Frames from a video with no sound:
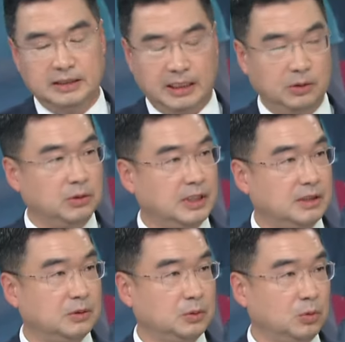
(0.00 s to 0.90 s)
자료를
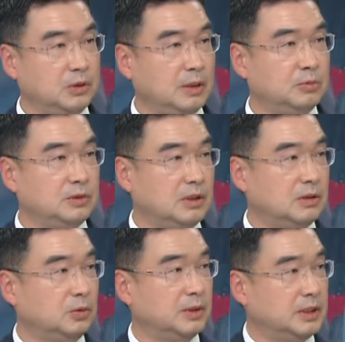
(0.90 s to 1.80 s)
가지고 통계
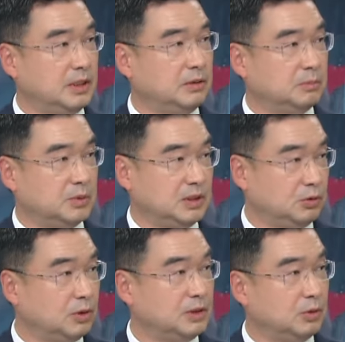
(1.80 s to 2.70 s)
분석을 통해서 이,
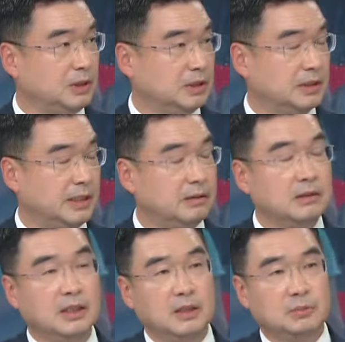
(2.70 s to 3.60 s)
이루어지고 있는데요.
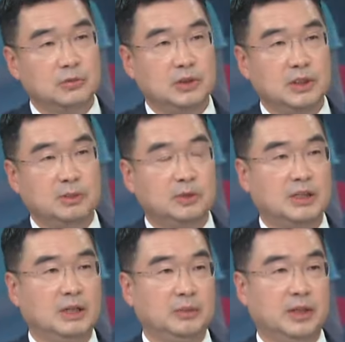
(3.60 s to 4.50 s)
문제는
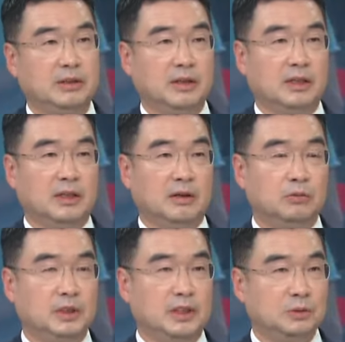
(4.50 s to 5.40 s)
뭐냐면 예.
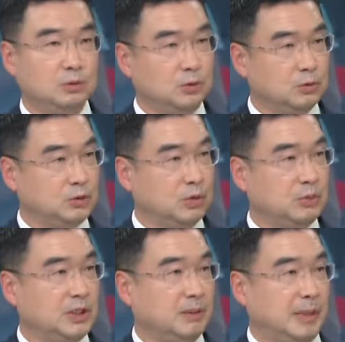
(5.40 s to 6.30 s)
우리가 수공
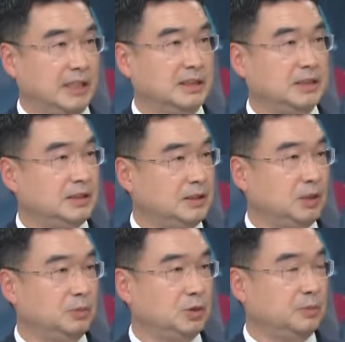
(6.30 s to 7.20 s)
구조물이나 방제
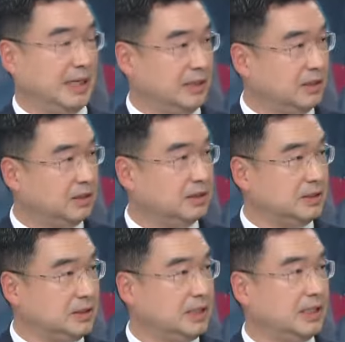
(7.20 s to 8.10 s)
시설물을 만들었던
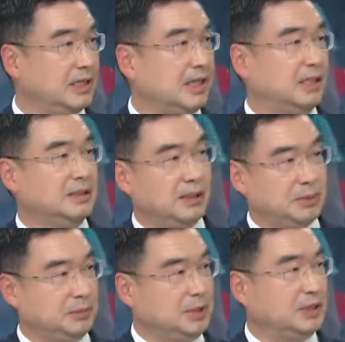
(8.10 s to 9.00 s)
시기가 한
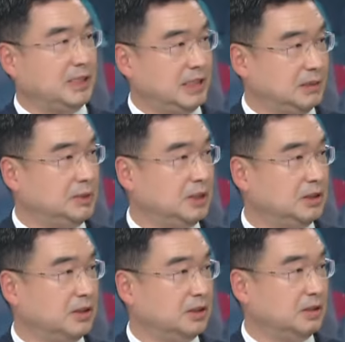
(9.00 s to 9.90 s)
30년,
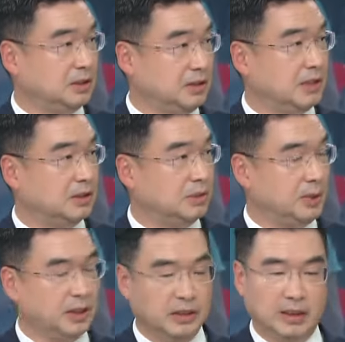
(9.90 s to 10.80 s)
40년 전이라
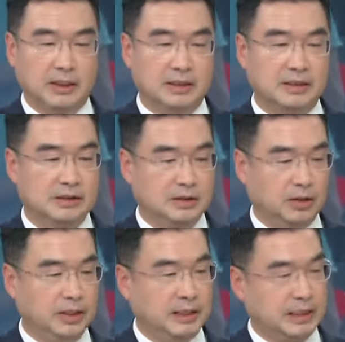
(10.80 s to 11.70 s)
그러면 음. 그
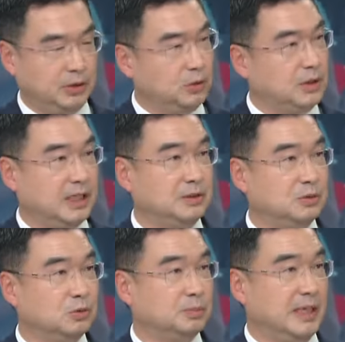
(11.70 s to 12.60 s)
전의 자료를
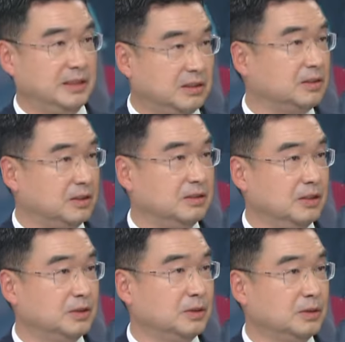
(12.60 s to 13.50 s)
가지고 만들었던
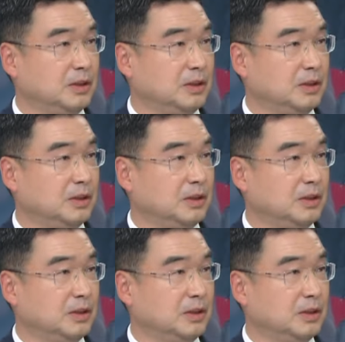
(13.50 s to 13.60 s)
거죠.